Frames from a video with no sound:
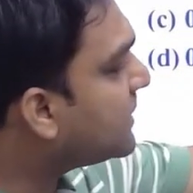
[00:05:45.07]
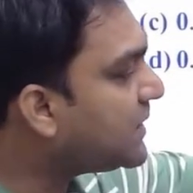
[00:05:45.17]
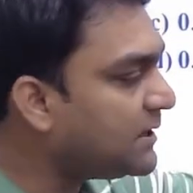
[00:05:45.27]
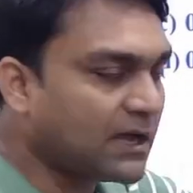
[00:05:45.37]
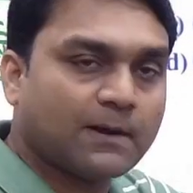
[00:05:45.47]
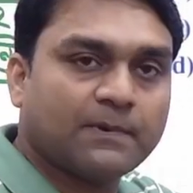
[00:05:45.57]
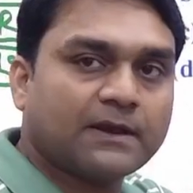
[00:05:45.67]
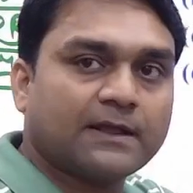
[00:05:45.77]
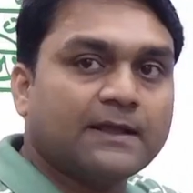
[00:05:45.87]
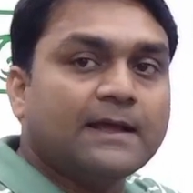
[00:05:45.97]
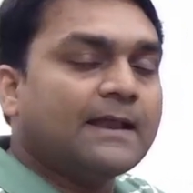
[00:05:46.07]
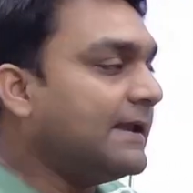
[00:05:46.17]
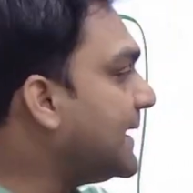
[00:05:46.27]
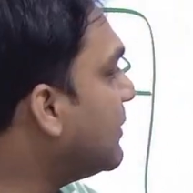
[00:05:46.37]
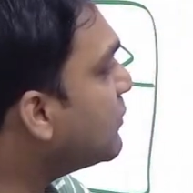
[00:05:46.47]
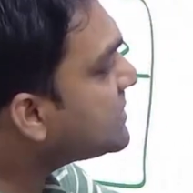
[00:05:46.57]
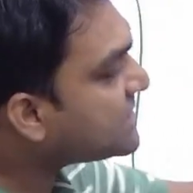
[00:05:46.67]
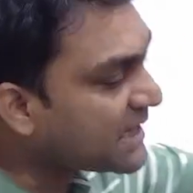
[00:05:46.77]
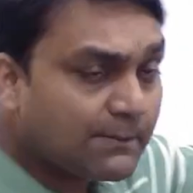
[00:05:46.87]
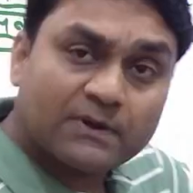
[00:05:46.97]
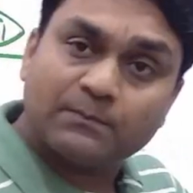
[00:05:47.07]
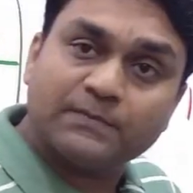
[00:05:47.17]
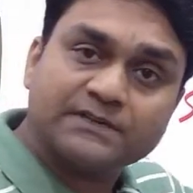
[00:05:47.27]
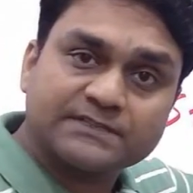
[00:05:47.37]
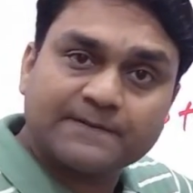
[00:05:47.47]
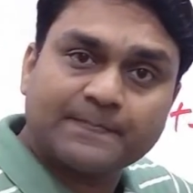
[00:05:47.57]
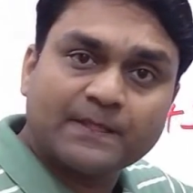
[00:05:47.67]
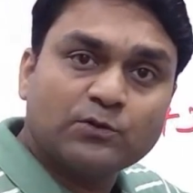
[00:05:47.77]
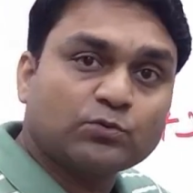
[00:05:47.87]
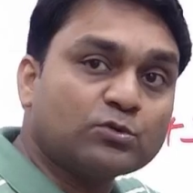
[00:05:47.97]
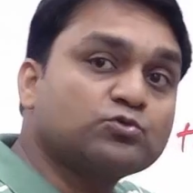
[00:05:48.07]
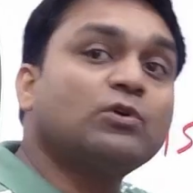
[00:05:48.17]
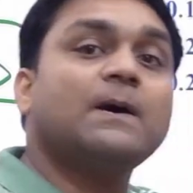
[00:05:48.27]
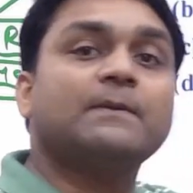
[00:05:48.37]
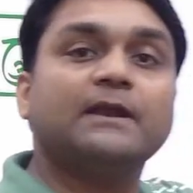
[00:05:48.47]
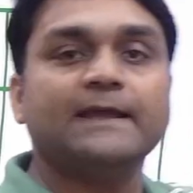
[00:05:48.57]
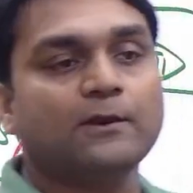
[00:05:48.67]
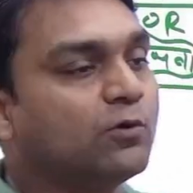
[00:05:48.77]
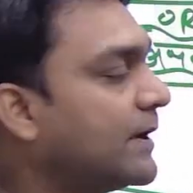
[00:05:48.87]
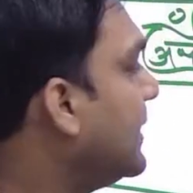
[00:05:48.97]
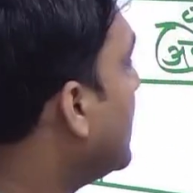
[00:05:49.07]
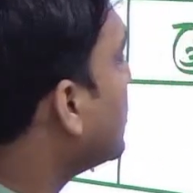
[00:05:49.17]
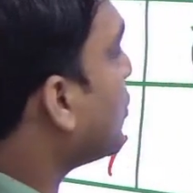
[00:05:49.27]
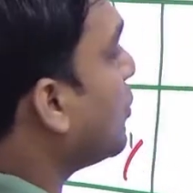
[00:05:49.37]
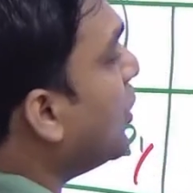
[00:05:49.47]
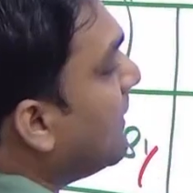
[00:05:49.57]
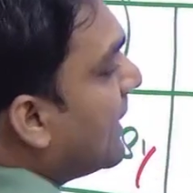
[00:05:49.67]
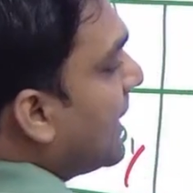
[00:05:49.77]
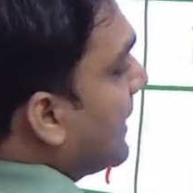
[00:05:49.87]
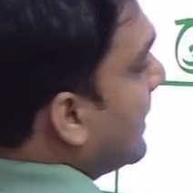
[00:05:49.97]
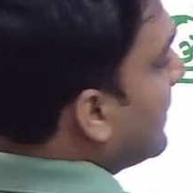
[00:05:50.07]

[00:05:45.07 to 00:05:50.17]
तीन यहां पर है लेकिन वो सेम नंबर से तो उसको आप नहीं लोगे तो कुल मिलाकर